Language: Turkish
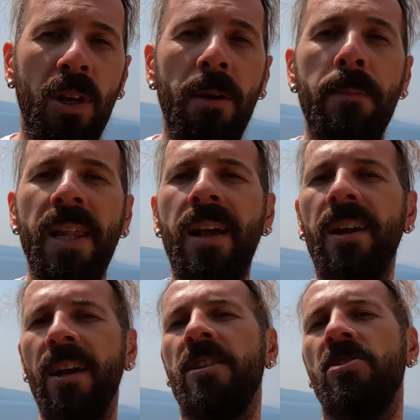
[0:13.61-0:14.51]
yana
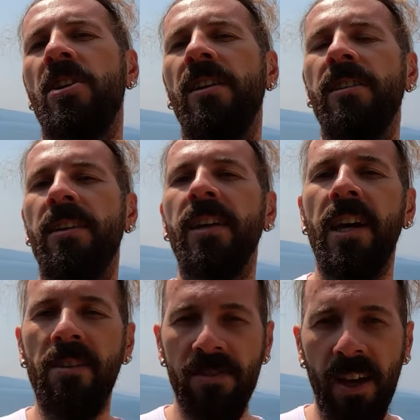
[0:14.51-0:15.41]
milyarlarca canlıya da
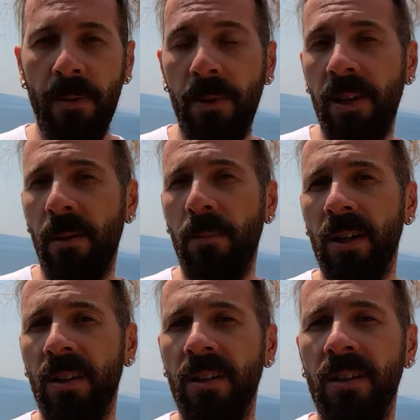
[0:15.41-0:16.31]
ev sahipliği
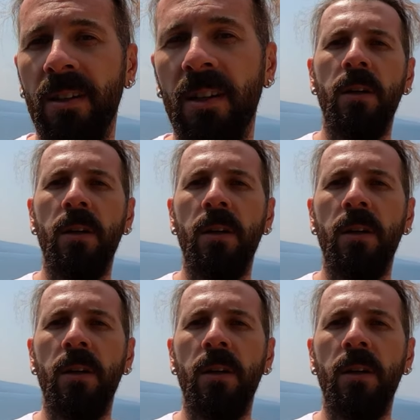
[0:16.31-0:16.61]
yapmaktadır.